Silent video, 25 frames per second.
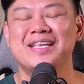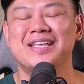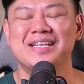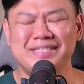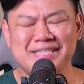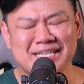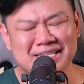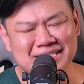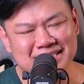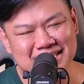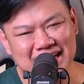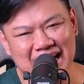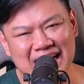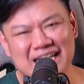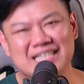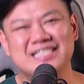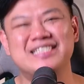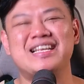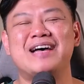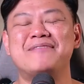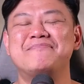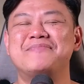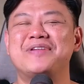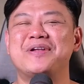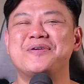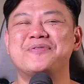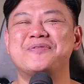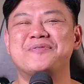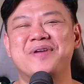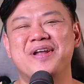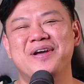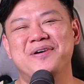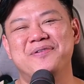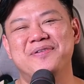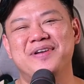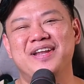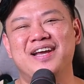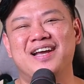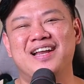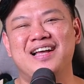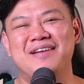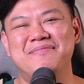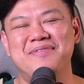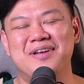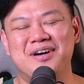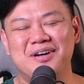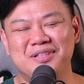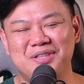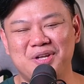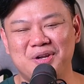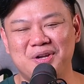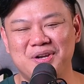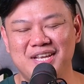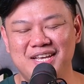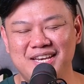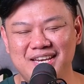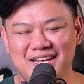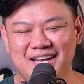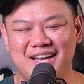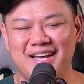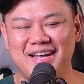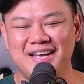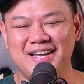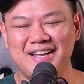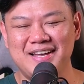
เจ็ดแสน ซับเร็วๆนะครับแล้วก็ตอนนี้เนี่ย